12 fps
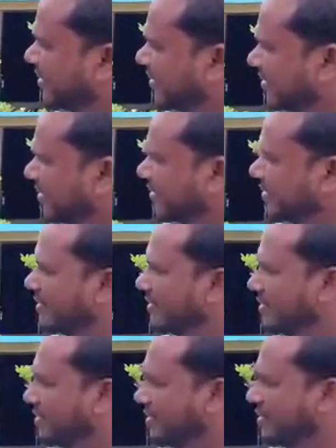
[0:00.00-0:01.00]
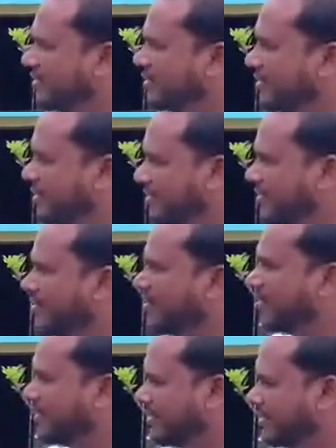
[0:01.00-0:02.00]
গড়ে তোলা বা যত্ন
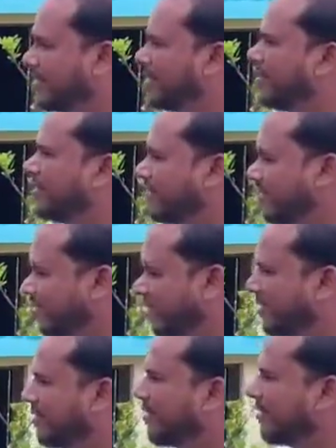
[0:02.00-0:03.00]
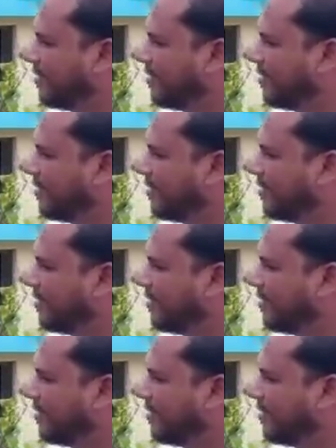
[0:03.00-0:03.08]
নিয়ে ভালো করে বাগান